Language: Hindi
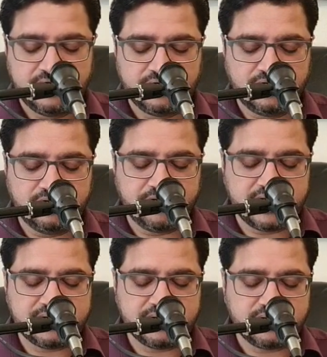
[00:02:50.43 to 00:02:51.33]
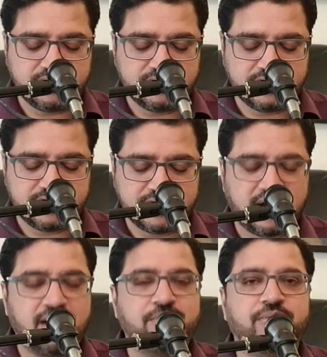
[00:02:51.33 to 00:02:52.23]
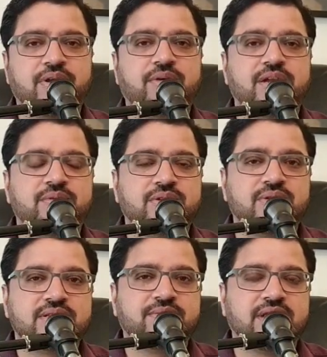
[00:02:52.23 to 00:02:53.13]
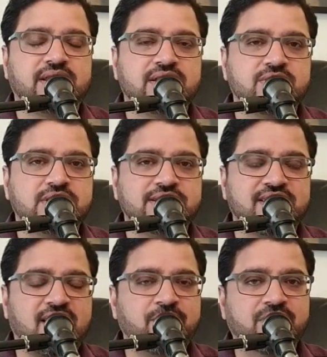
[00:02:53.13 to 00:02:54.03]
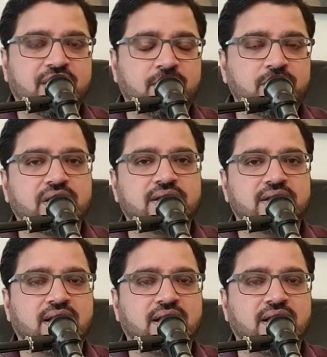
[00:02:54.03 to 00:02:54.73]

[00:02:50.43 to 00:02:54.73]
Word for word: तो मेरे चीज़ों छाप के बारे में थोड़ा सा बताता चलो कि छाप तब